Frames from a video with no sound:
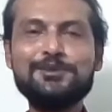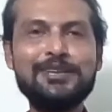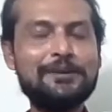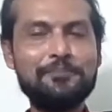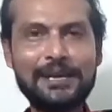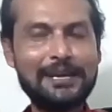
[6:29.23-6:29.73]
তো
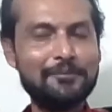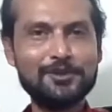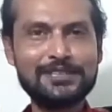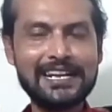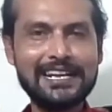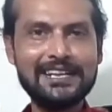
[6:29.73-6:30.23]
এটা পেয়ে
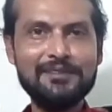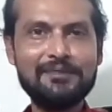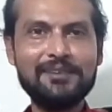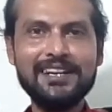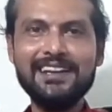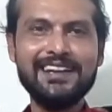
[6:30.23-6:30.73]
প্রত্যাখ্যানের
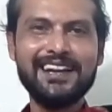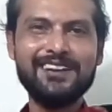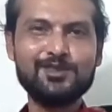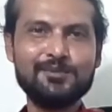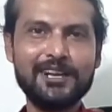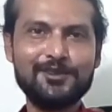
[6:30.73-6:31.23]
ব্যাপার না না
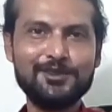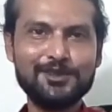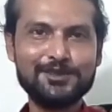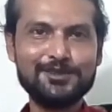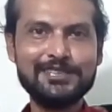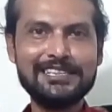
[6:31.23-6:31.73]
না ওসব নাগরিকত্ব